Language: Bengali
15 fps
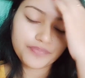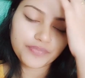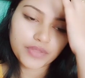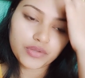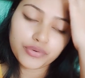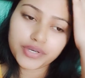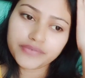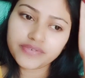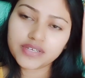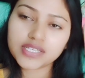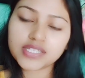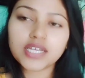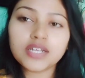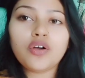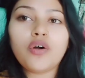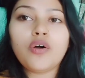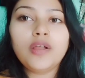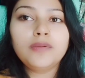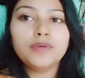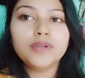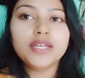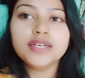নোটিফিকেশান অল
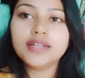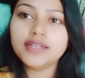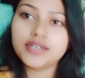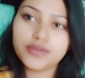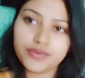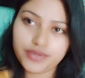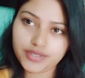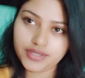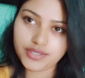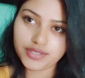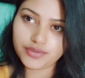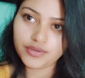বলে ক্লিক করে দিও